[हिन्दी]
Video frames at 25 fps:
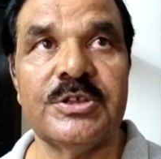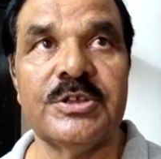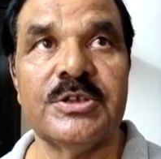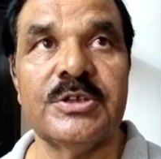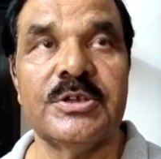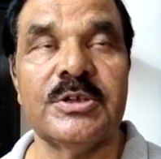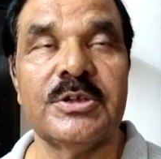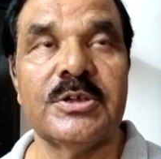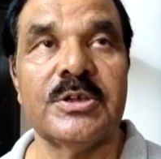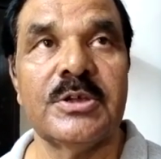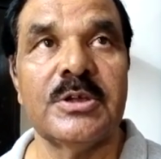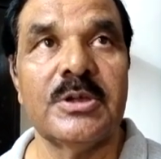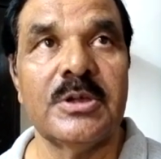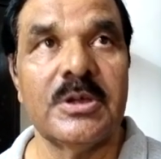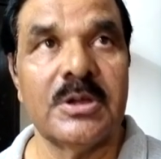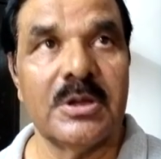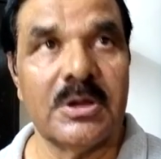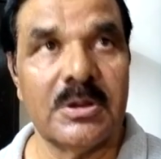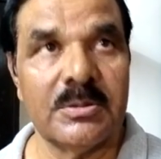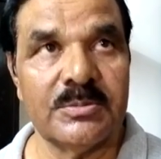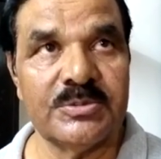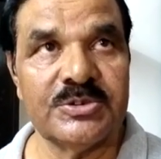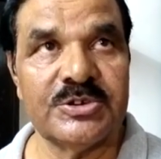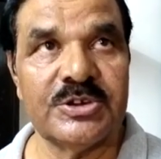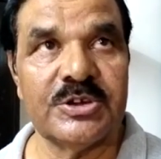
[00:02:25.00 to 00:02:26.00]
थी
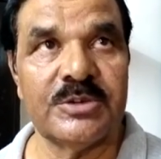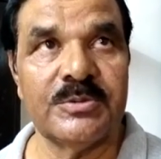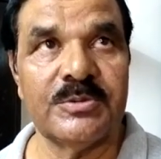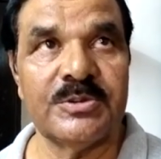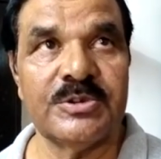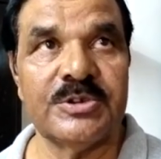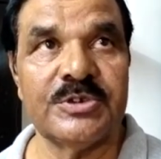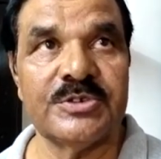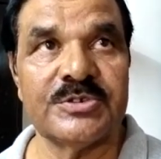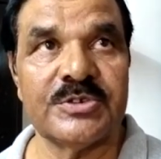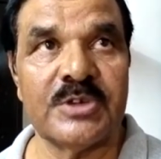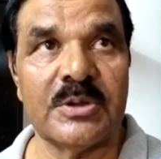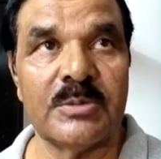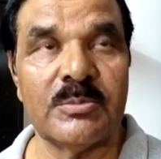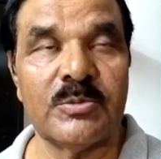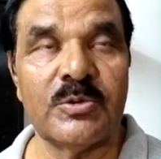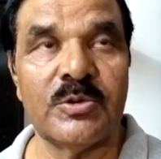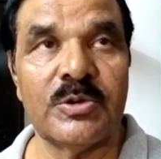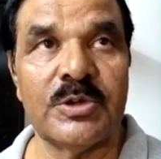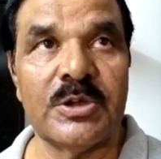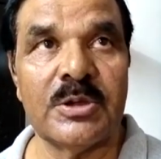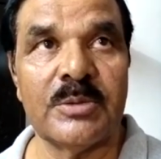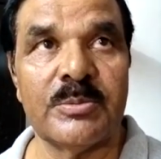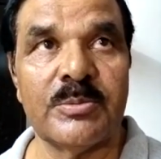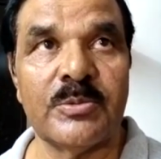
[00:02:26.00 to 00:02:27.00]
हम छः बजे शाम को
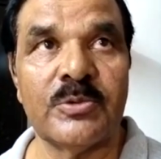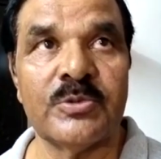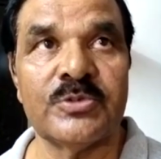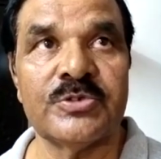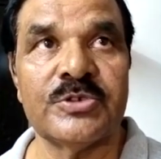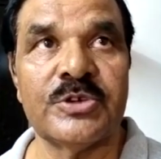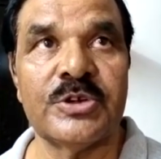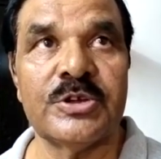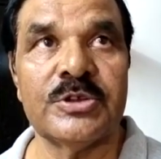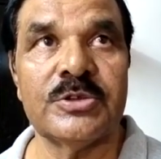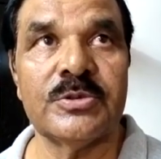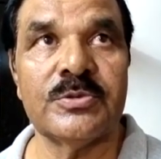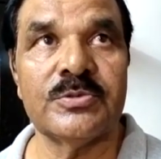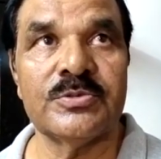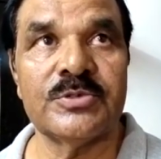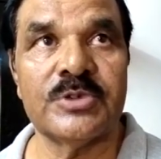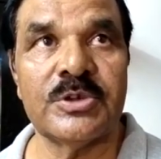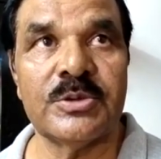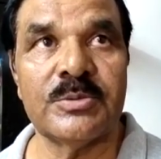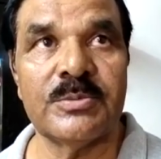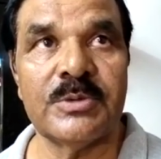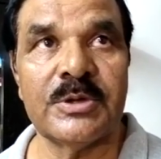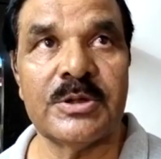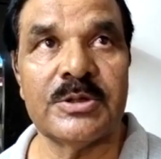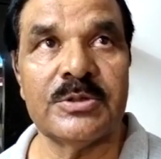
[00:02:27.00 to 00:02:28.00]
यहाँ पहुँच गए तो उसके
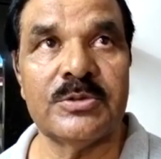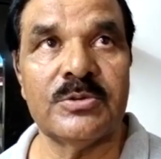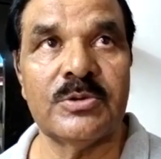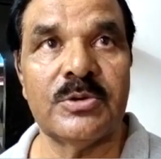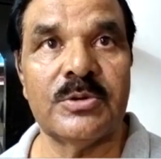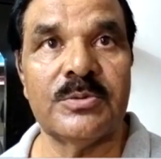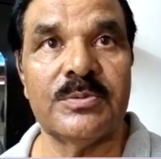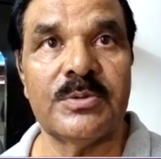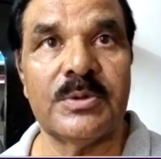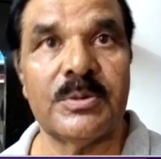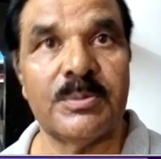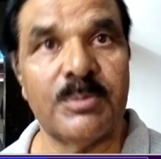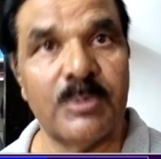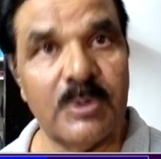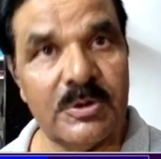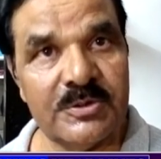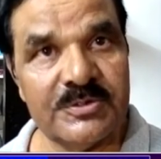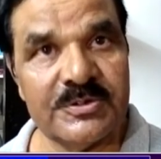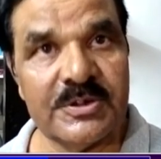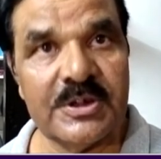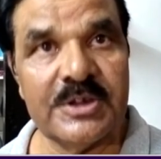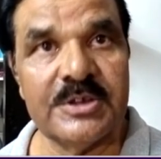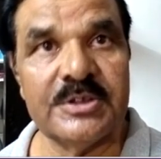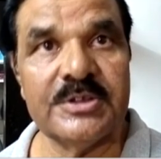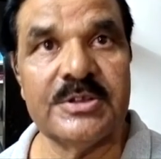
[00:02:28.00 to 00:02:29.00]
बाद जो है फिर पुलिस
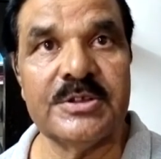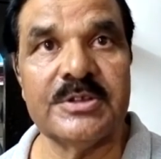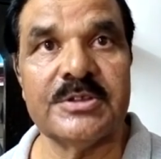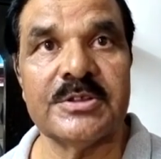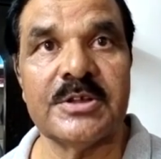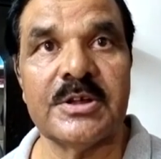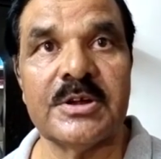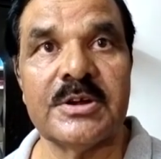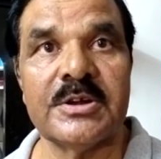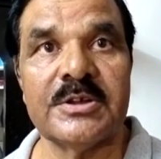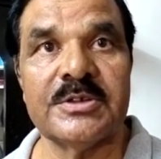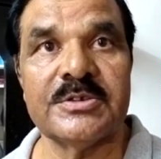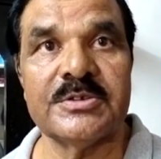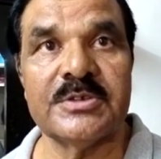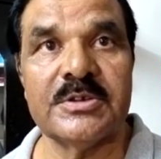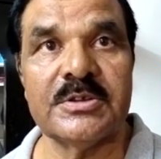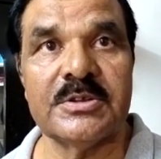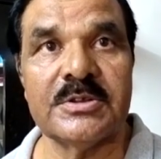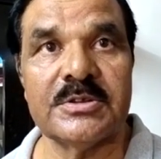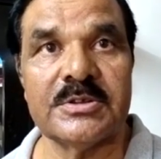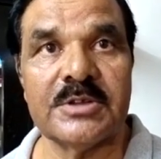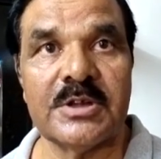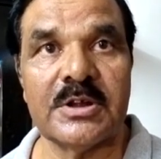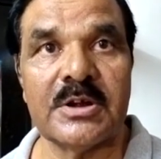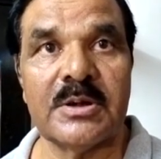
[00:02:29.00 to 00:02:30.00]
आई थी थाने से
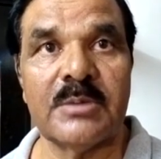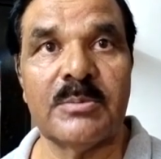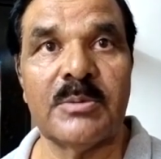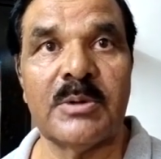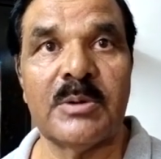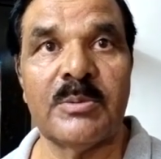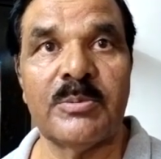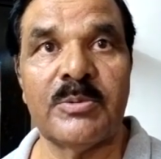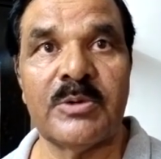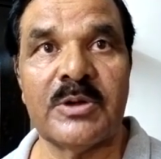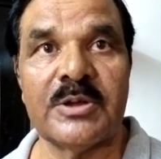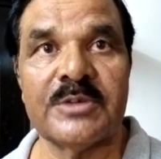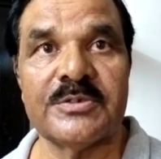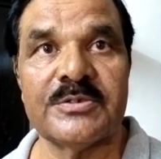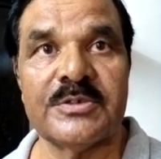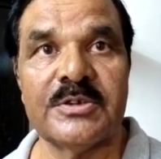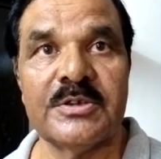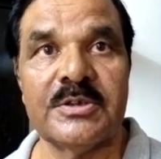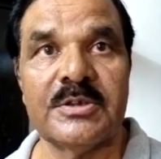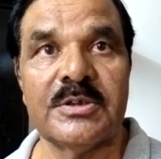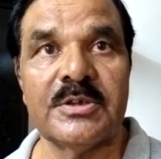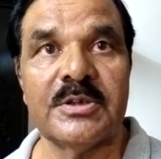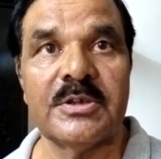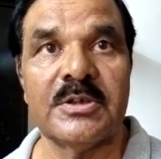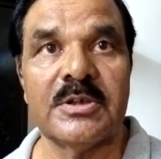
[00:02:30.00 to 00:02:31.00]
थाना मलपुरा से
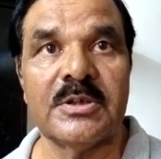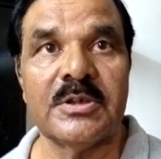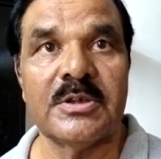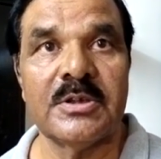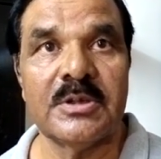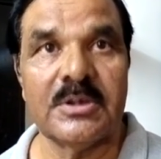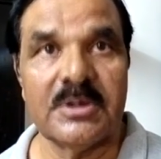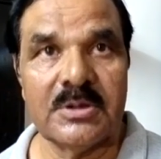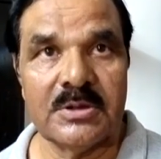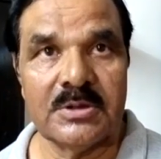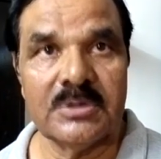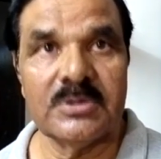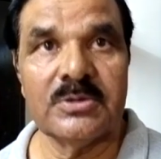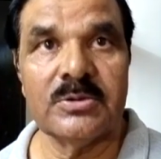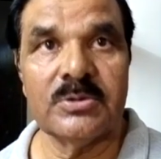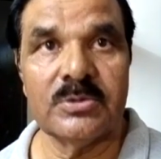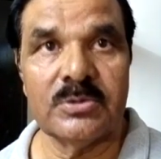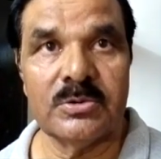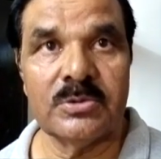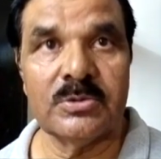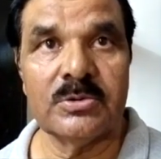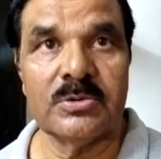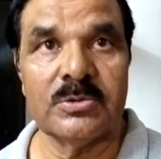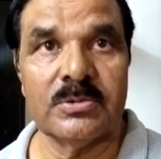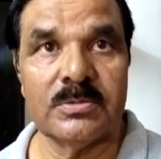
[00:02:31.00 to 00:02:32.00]
दो
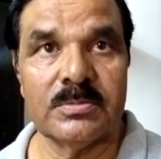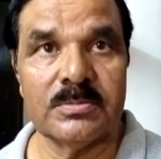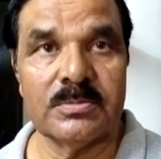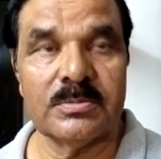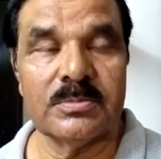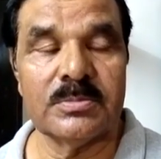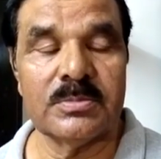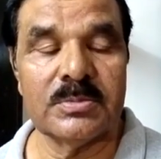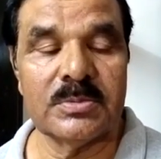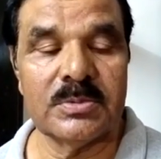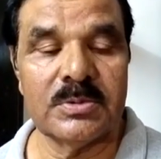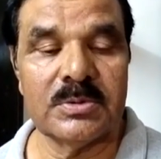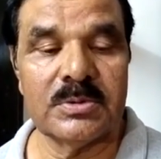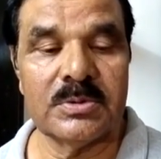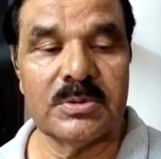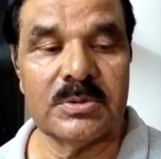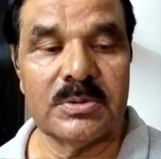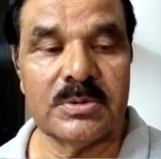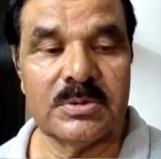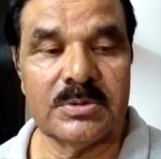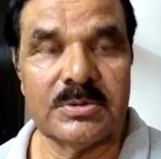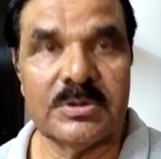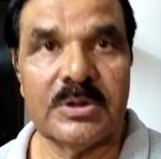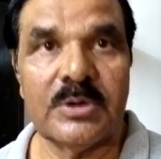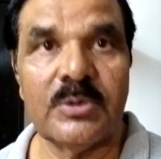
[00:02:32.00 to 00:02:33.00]

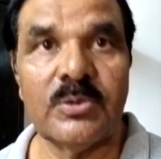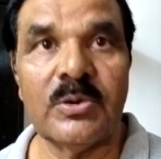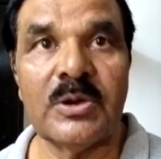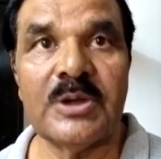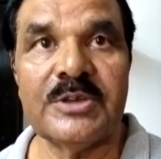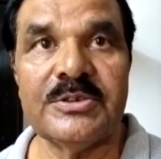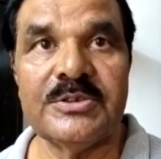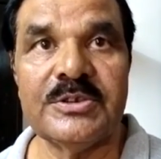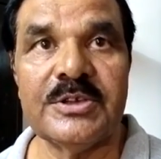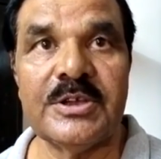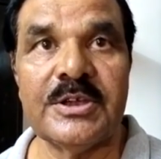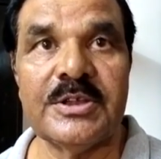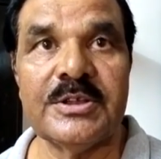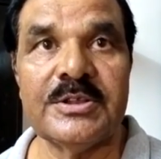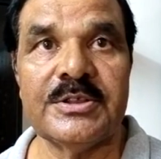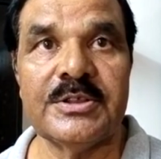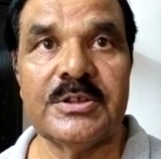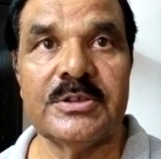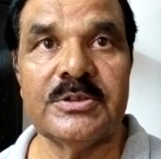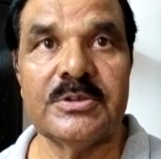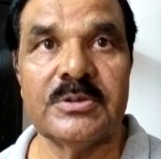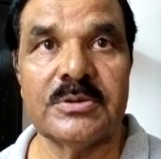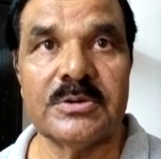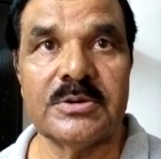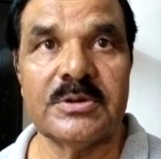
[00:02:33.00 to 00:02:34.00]
दरोगा जी आए थे
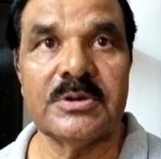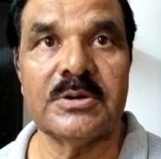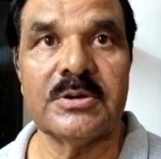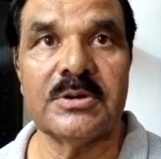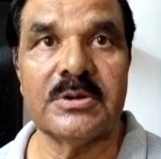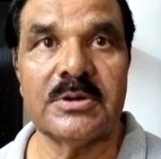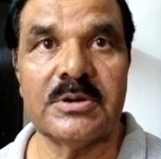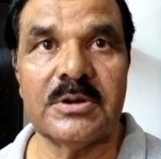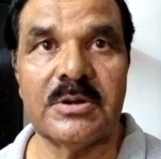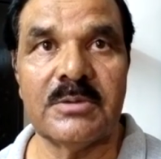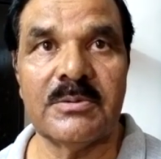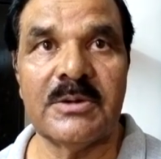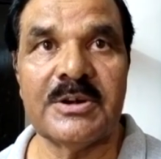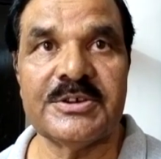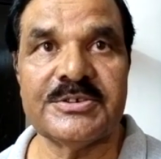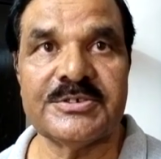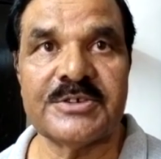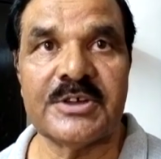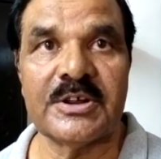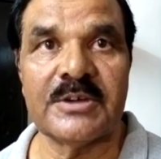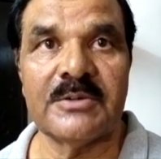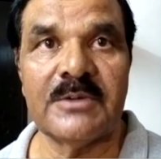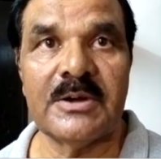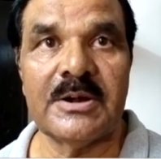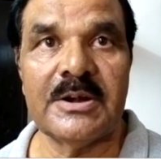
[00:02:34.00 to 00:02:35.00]
डबल
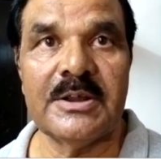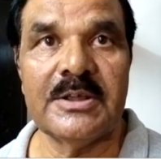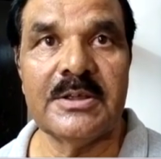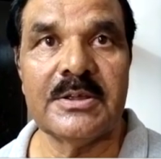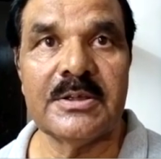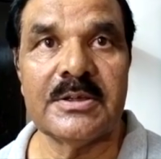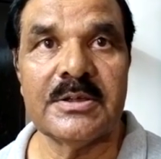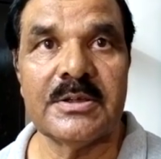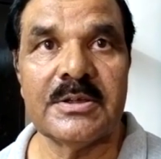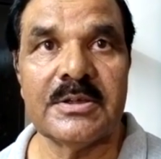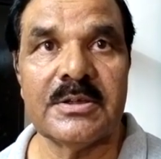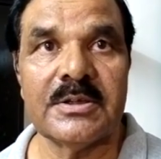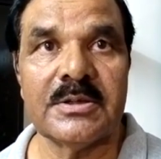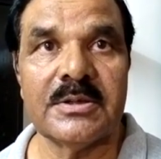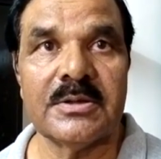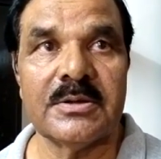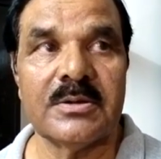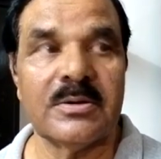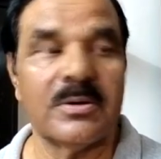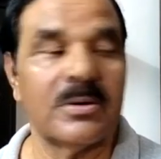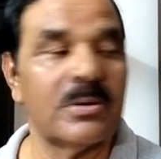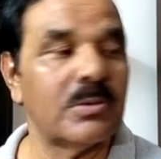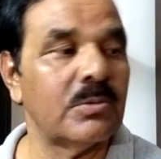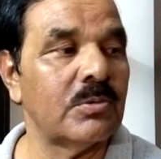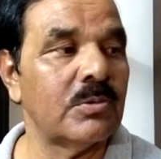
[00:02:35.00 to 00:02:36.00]
स्टार वाले
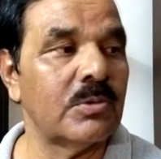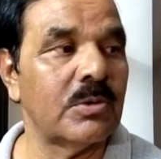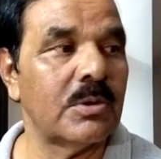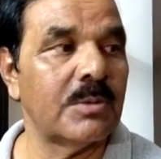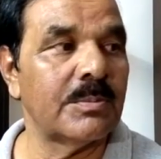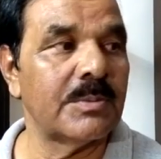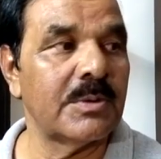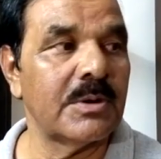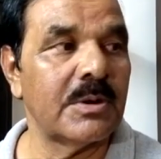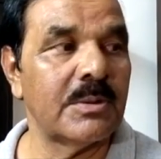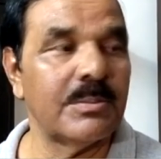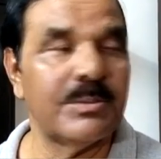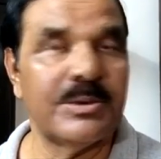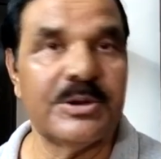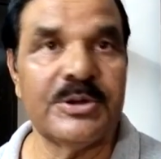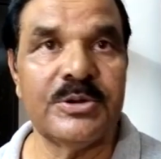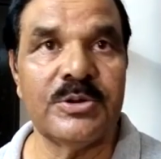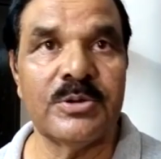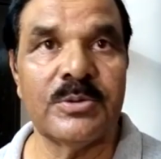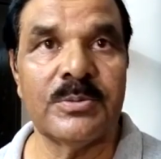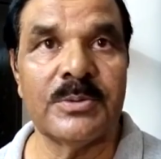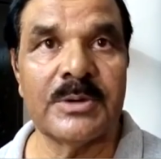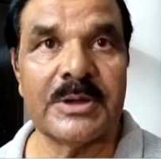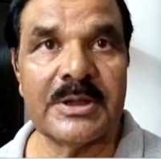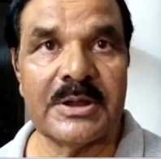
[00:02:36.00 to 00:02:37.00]
और वो अपना
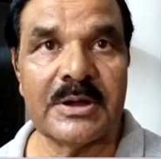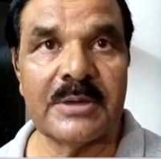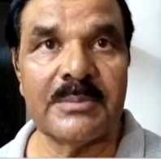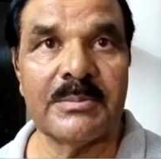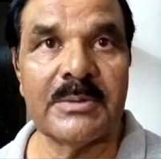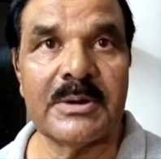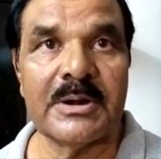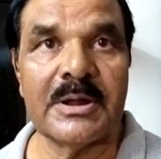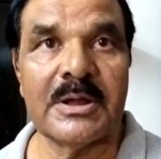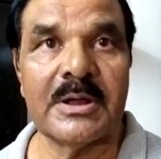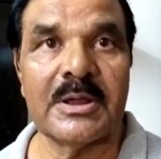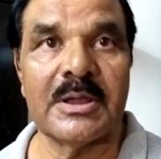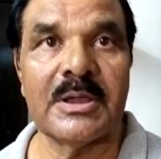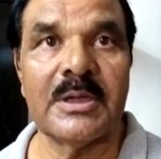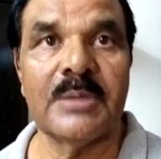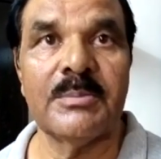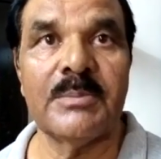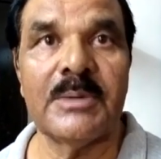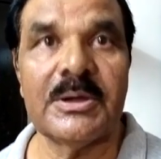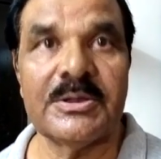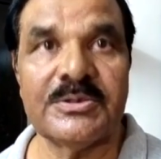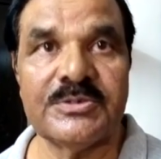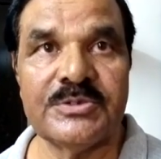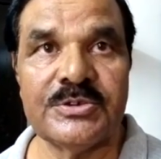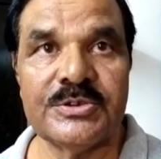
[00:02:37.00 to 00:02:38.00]
वीडियो वगैरह बना के
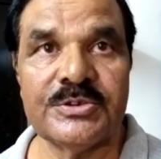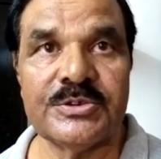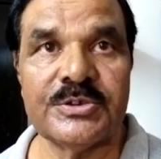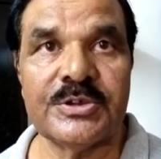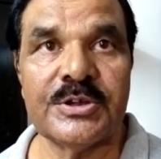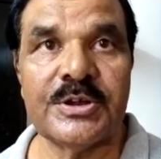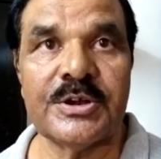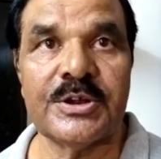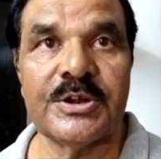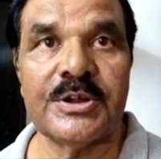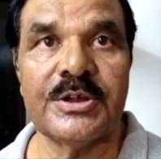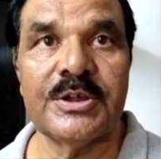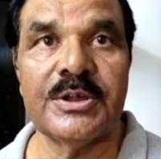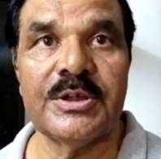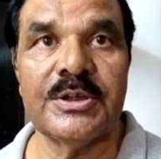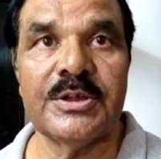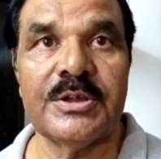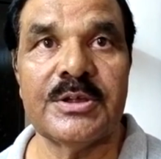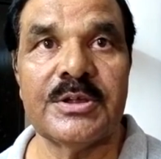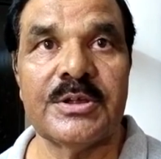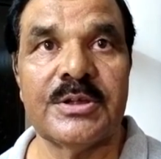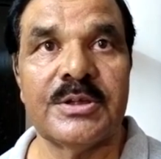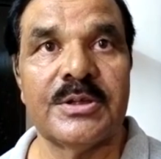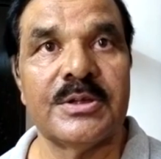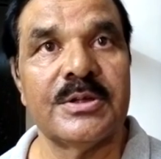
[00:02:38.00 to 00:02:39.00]
बातचीत करके
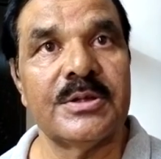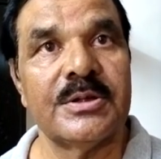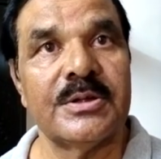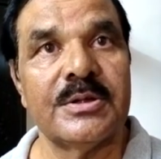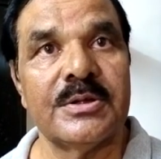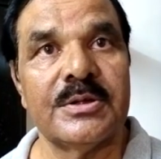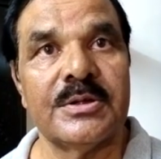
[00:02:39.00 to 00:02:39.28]
हम्म।